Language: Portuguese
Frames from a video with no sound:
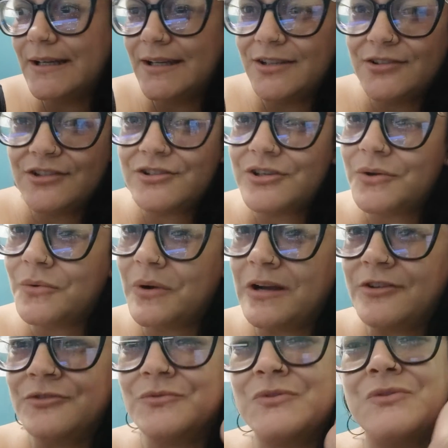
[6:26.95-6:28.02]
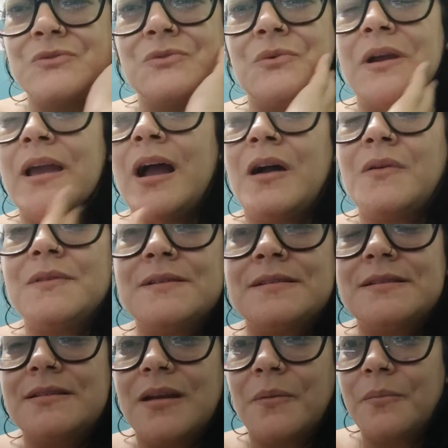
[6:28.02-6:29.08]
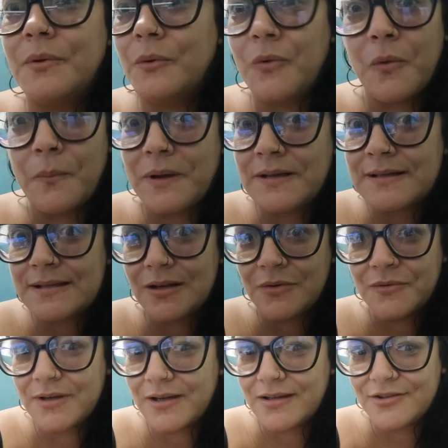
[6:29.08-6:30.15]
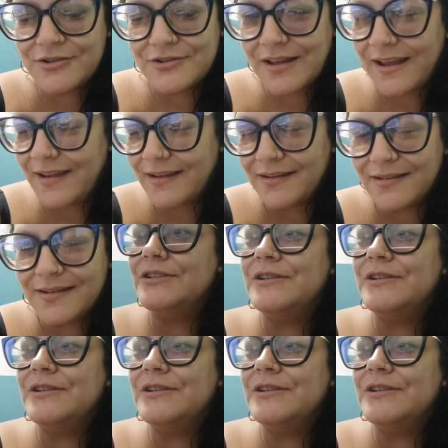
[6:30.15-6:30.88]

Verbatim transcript: E, gente, eu acho surreal, assim, a preocupação que eles têm.